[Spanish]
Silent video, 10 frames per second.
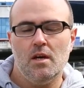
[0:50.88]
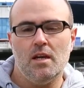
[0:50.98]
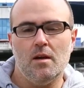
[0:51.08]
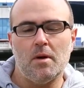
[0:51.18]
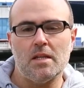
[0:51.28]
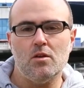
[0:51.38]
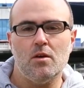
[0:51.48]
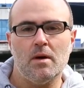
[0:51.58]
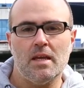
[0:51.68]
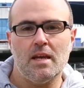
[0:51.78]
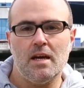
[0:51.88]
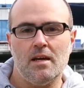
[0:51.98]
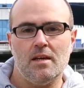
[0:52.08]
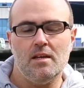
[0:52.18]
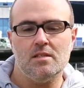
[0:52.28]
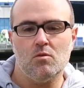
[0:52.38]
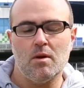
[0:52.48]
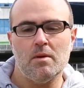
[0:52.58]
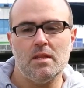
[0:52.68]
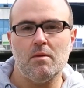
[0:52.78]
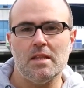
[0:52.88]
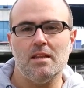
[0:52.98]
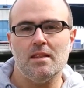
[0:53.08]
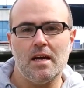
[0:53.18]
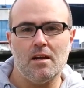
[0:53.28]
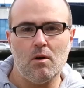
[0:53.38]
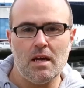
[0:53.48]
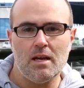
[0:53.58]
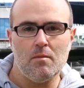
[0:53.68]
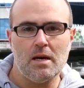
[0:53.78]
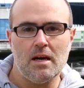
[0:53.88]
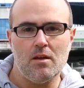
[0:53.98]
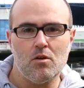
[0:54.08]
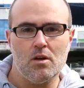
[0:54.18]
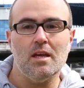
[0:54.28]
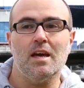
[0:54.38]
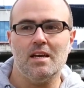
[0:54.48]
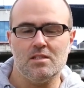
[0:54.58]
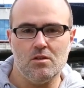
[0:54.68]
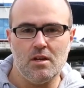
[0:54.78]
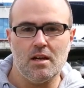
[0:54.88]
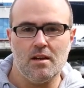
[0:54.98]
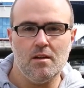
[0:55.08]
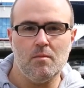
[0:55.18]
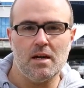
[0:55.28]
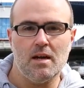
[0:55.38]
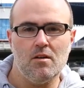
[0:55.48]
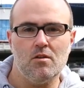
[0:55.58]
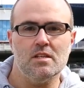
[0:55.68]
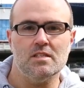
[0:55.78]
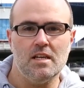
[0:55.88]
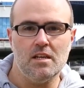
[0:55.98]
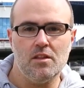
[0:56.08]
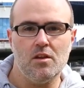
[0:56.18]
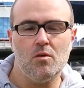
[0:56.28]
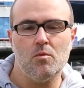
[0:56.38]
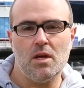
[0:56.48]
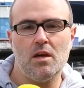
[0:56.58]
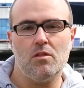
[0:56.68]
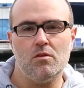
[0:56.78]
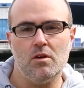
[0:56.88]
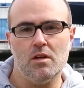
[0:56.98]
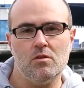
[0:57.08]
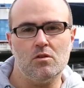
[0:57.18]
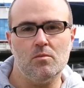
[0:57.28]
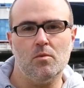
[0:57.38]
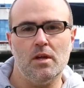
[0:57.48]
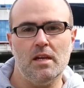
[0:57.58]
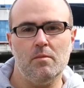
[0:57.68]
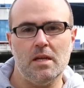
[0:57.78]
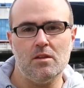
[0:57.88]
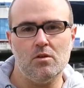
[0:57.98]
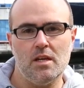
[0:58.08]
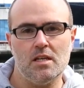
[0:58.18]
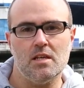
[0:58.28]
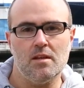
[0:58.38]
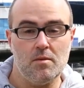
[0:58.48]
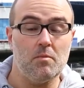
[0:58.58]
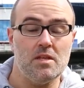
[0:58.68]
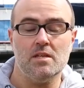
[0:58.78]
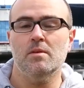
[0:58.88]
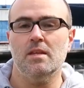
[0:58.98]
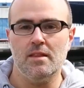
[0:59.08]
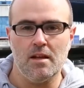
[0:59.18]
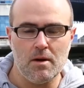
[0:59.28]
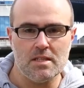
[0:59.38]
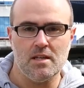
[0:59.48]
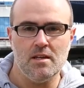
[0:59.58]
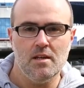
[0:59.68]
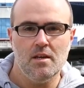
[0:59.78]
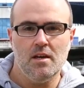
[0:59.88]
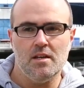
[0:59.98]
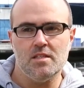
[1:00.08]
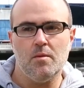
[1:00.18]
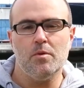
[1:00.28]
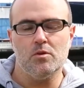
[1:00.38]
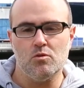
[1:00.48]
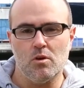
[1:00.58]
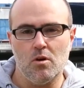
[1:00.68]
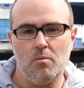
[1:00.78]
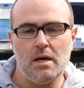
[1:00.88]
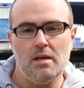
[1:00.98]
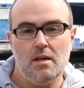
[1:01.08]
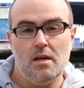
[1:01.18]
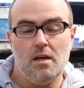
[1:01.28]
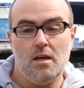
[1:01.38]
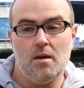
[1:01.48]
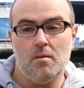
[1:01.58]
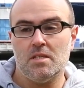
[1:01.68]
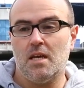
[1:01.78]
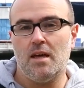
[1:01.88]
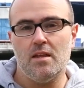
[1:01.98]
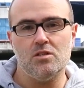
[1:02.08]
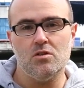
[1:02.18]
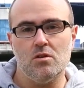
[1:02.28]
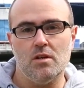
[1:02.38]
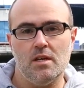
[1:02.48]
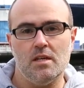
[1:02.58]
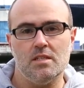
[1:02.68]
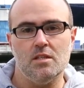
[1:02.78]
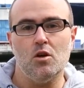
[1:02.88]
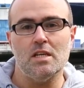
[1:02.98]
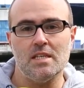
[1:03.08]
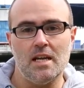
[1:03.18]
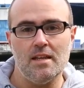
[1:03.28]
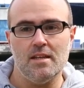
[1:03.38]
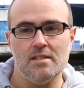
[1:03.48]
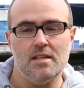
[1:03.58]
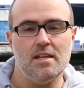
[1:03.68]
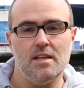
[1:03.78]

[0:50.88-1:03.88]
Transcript: en el partido de mañana y seguramente va a intentar igualar el marcador y gestionar el marcador desde el inicio, como ya hizo en otro tipo de eliminatorias, precisamente ante el Barça, en Champions o en Copa. Eh, más allá de eso, si no le sale desde el